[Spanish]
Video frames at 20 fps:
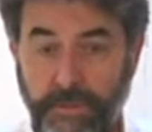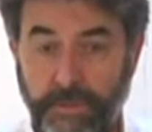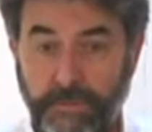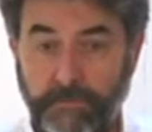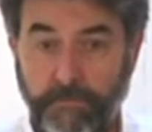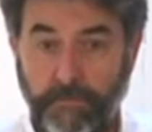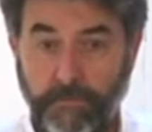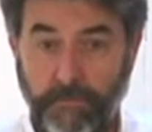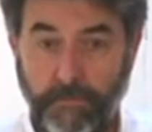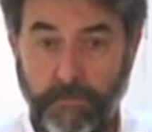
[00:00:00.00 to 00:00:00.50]
es
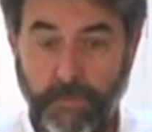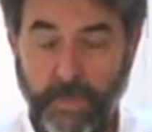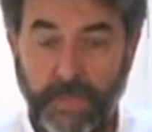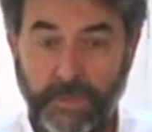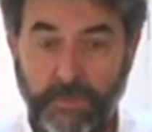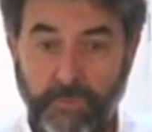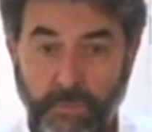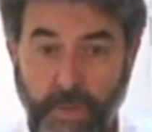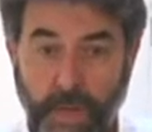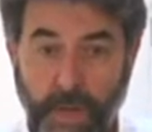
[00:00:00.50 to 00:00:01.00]

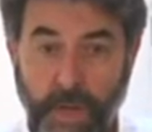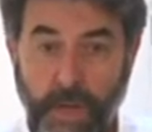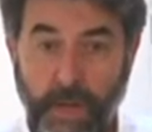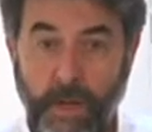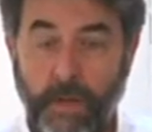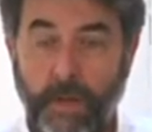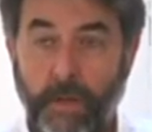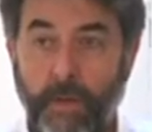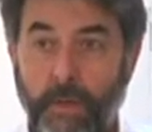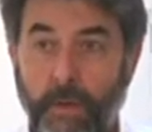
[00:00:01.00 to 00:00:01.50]
más
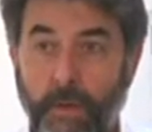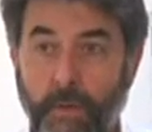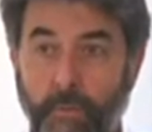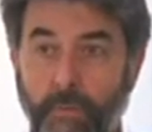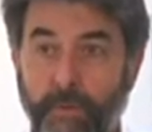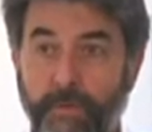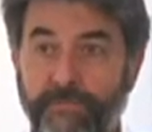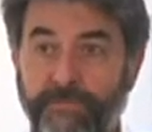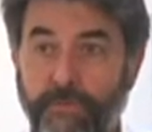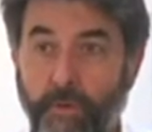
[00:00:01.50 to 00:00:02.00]
una,
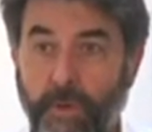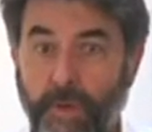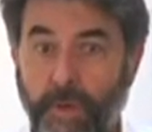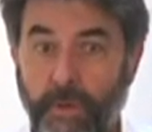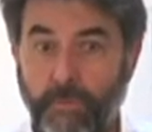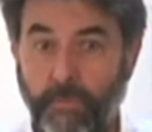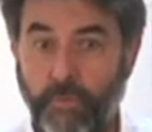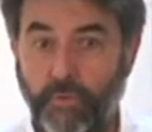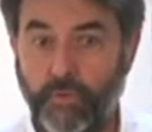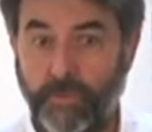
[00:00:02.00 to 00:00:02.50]
un
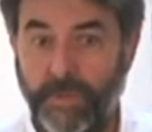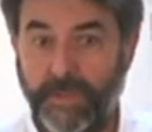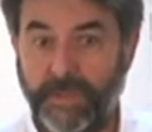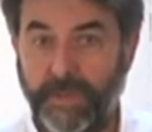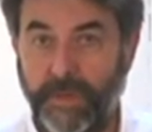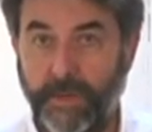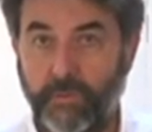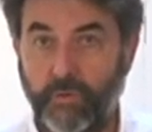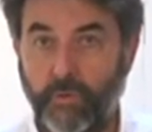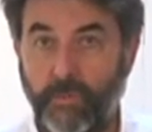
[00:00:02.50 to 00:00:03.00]
enfoque mucho más
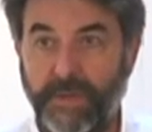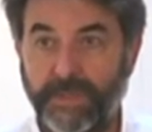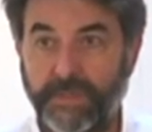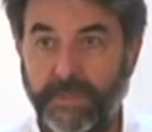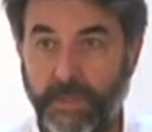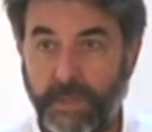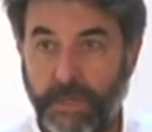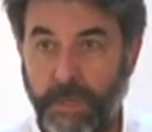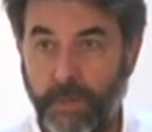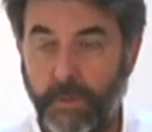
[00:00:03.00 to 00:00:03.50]
directo, más
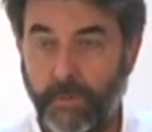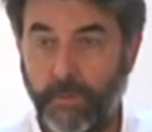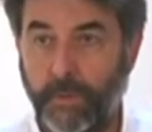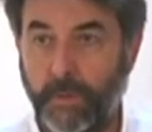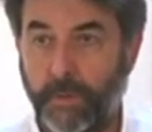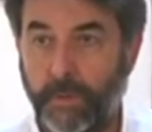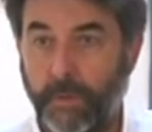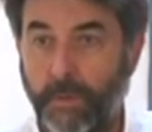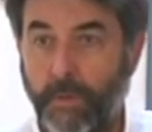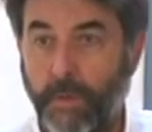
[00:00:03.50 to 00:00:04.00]
cercano
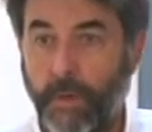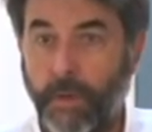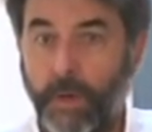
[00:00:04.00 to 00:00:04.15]
al,